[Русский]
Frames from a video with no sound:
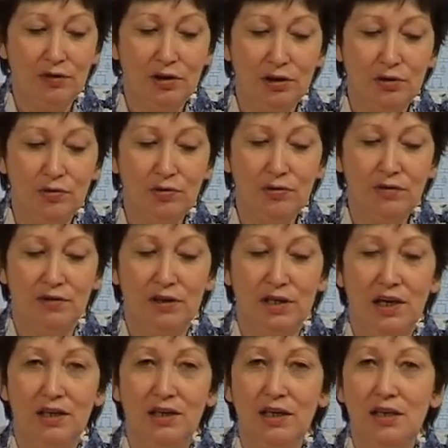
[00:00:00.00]
Четвертый
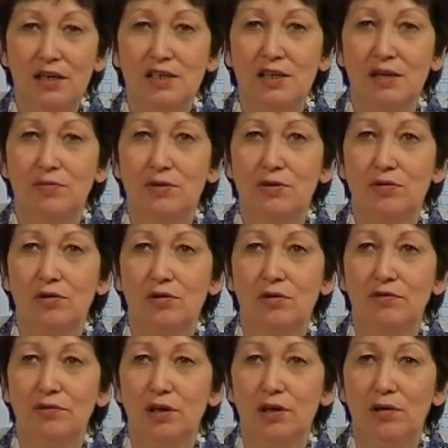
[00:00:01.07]
уровень – родительская
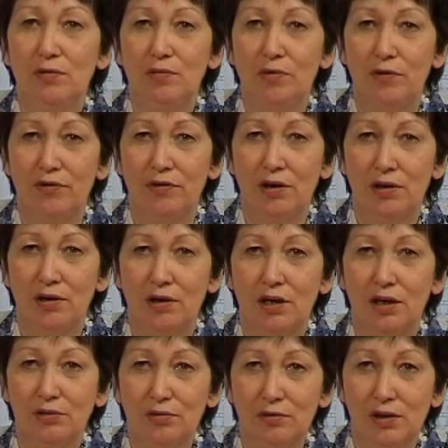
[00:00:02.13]
безусловная любовь
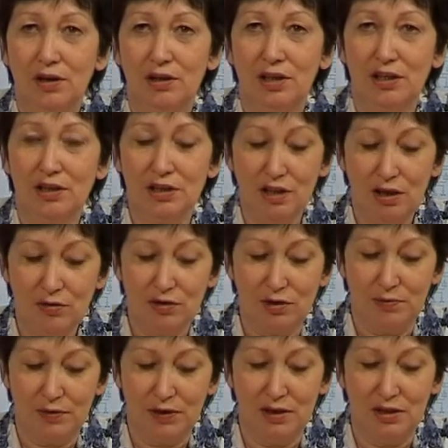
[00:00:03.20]
которая
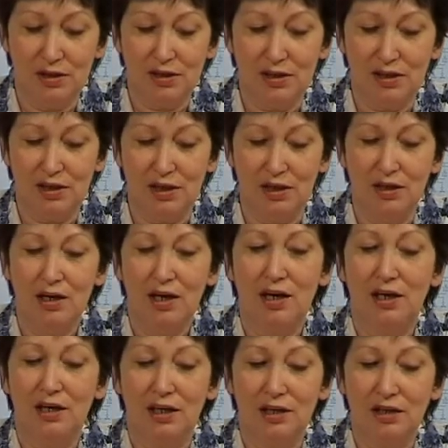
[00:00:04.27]
должна уже принести
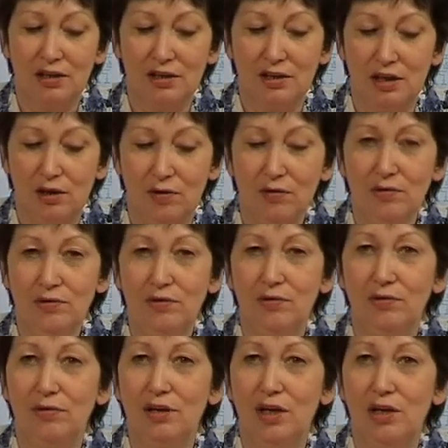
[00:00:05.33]
и
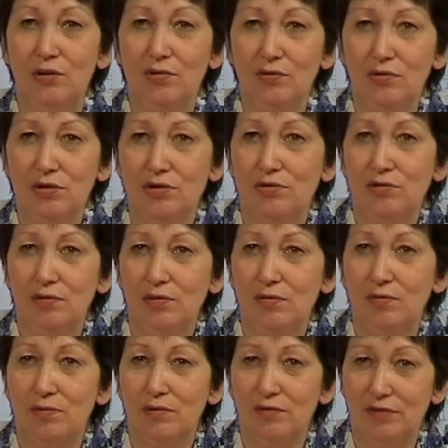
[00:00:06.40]
разделенную, и
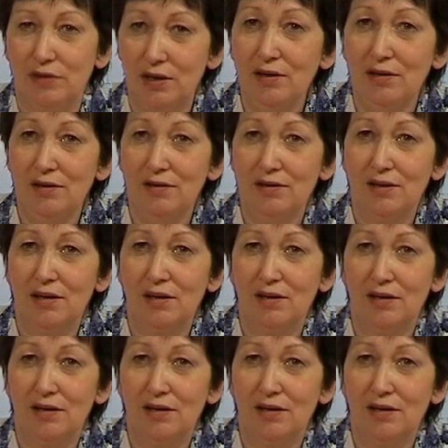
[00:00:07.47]
дающую любовь, да?